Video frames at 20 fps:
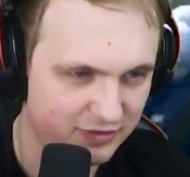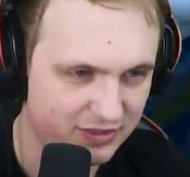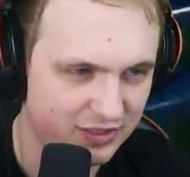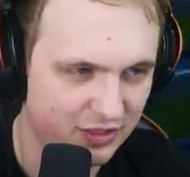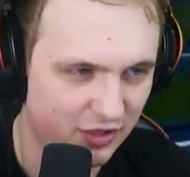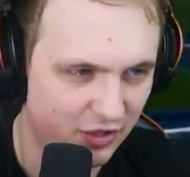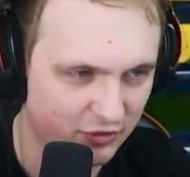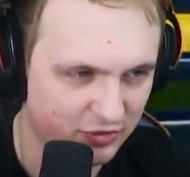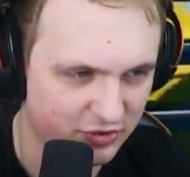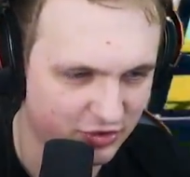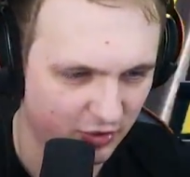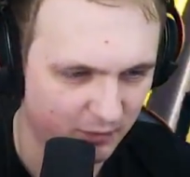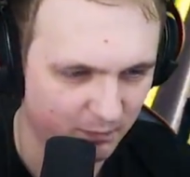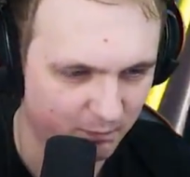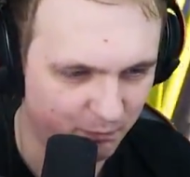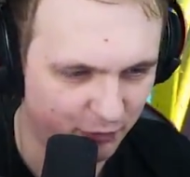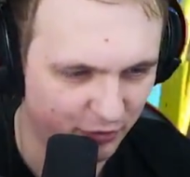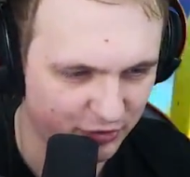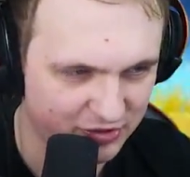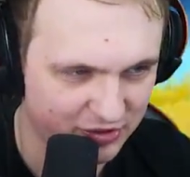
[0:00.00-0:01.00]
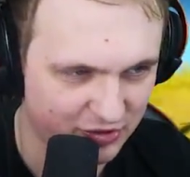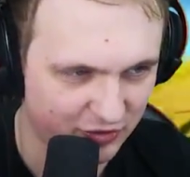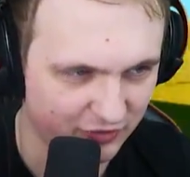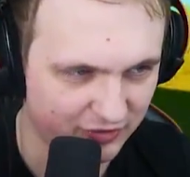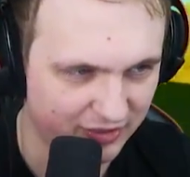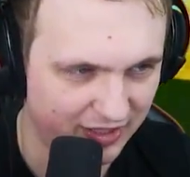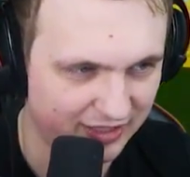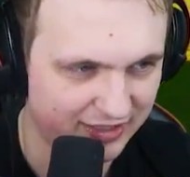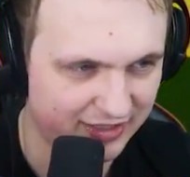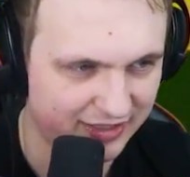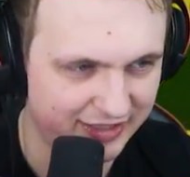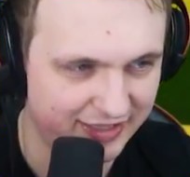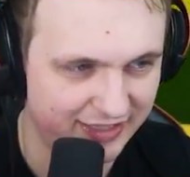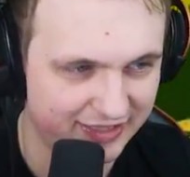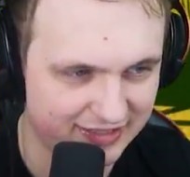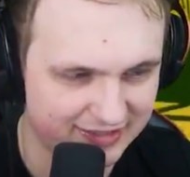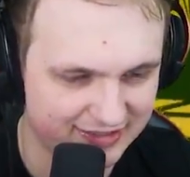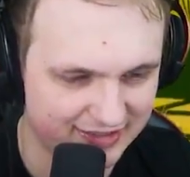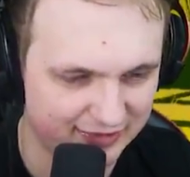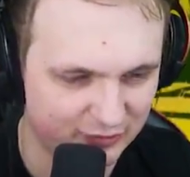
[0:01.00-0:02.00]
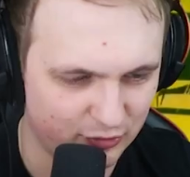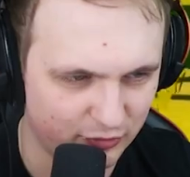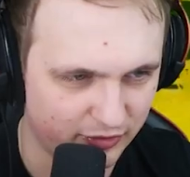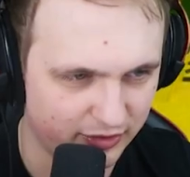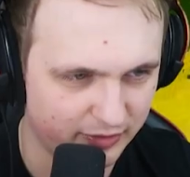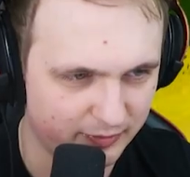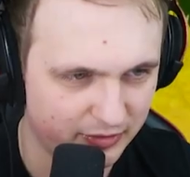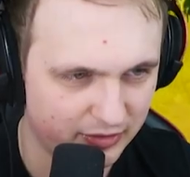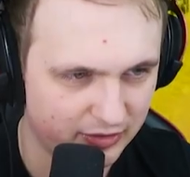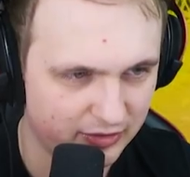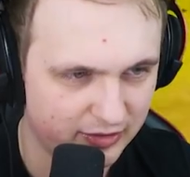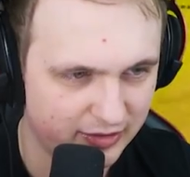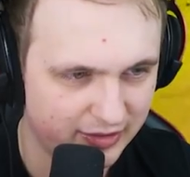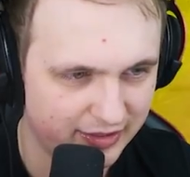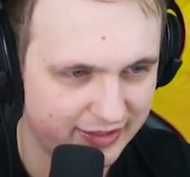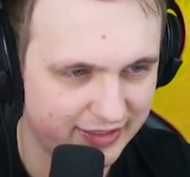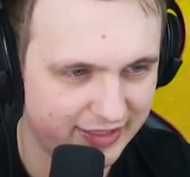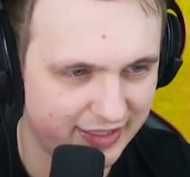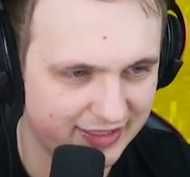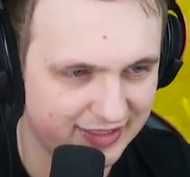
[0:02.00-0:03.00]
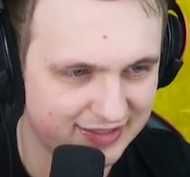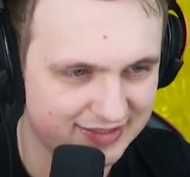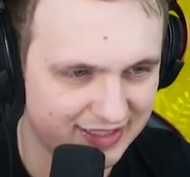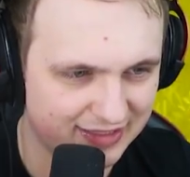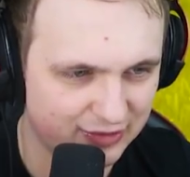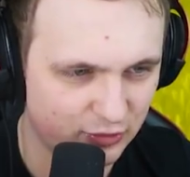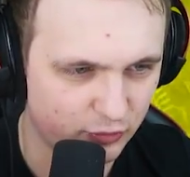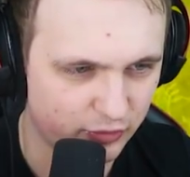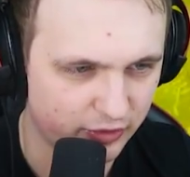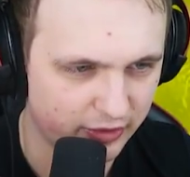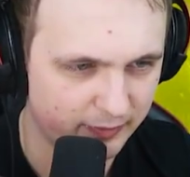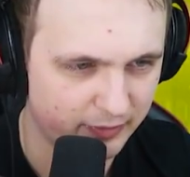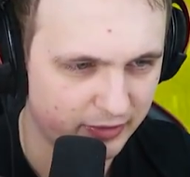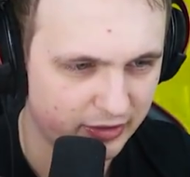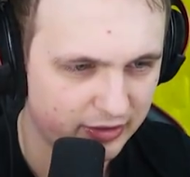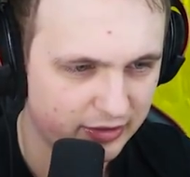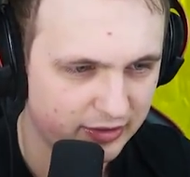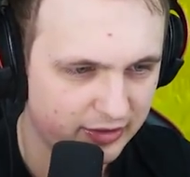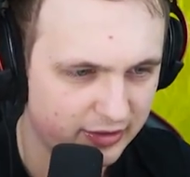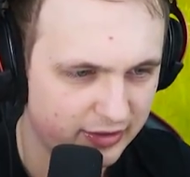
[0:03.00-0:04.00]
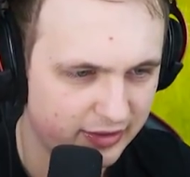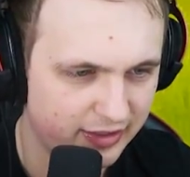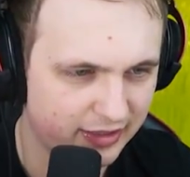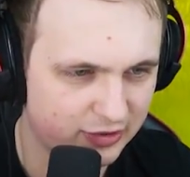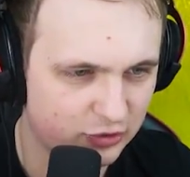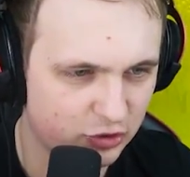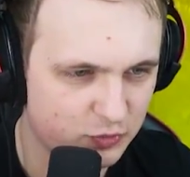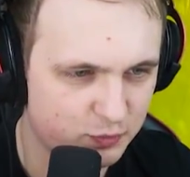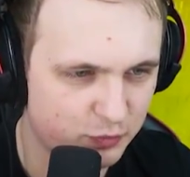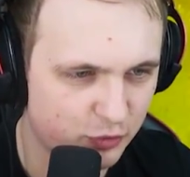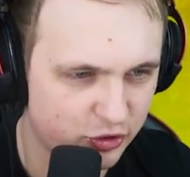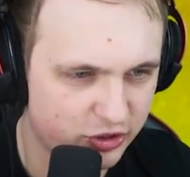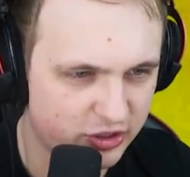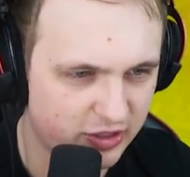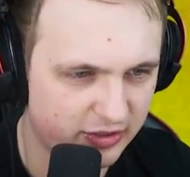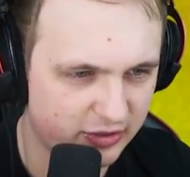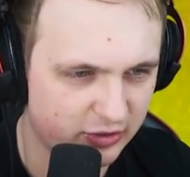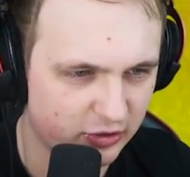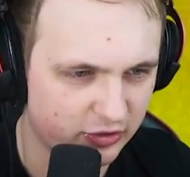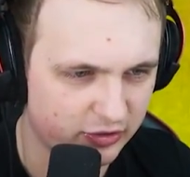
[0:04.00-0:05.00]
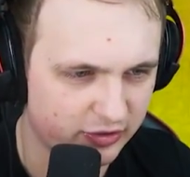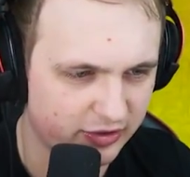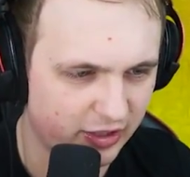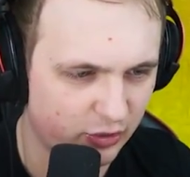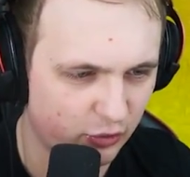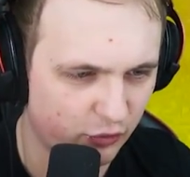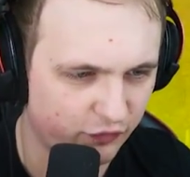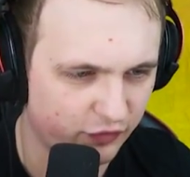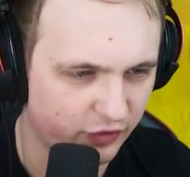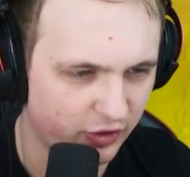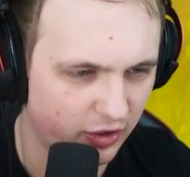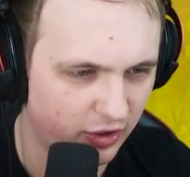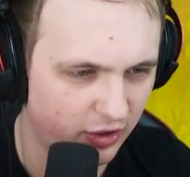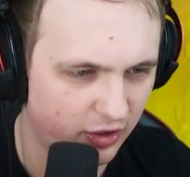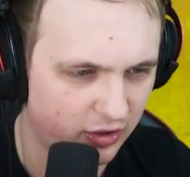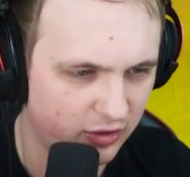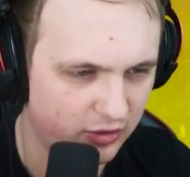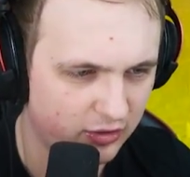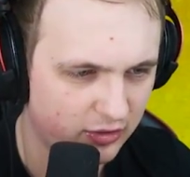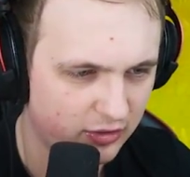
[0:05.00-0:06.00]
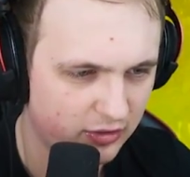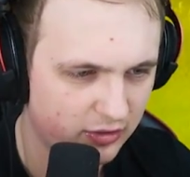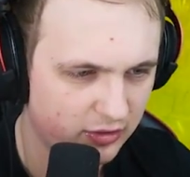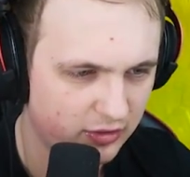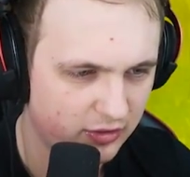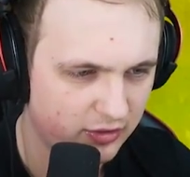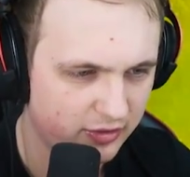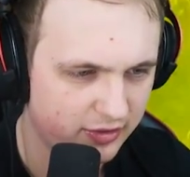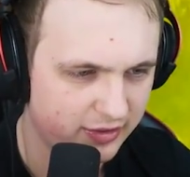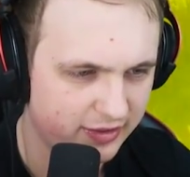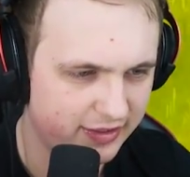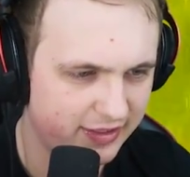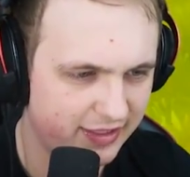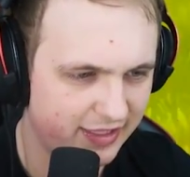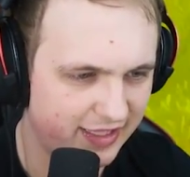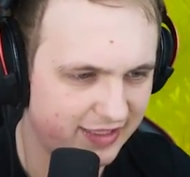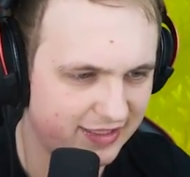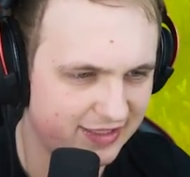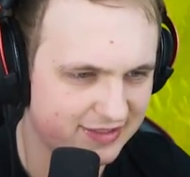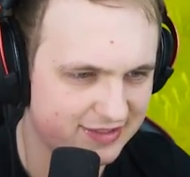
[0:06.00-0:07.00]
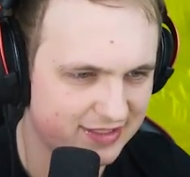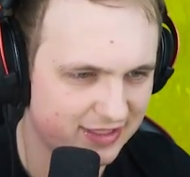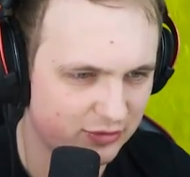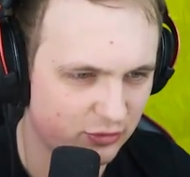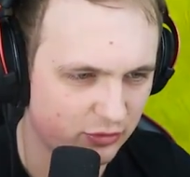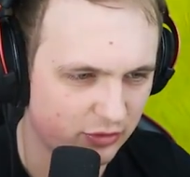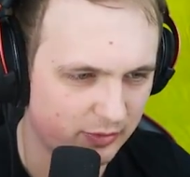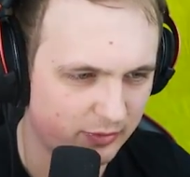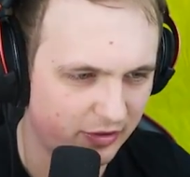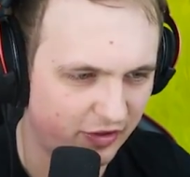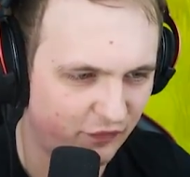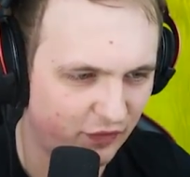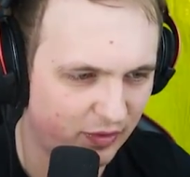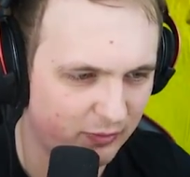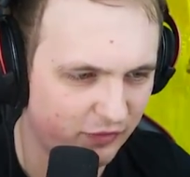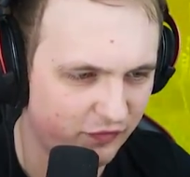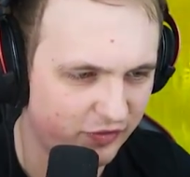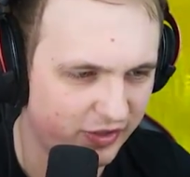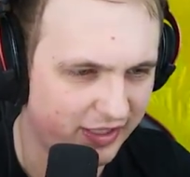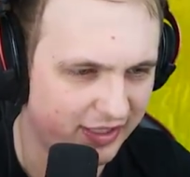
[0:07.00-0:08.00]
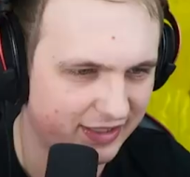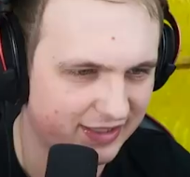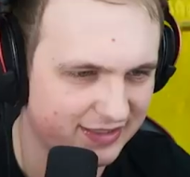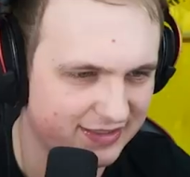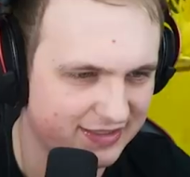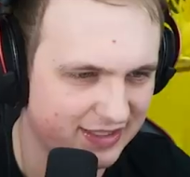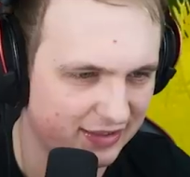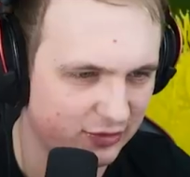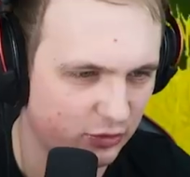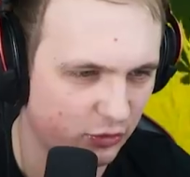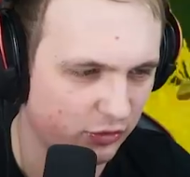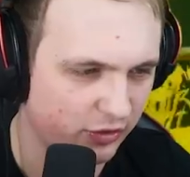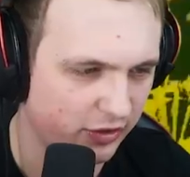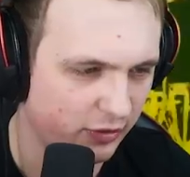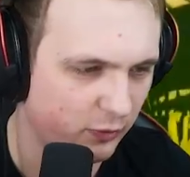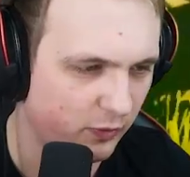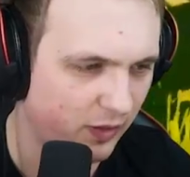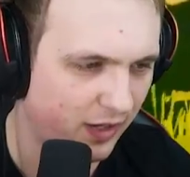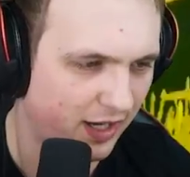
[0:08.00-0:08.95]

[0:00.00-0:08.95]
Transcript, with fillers: schodzą po schodach i jeden za drugim. Jeden za drugim. Jak ktoś pójdzie nierówno, jeden za drugim. Rafa mówi jeden za drugim.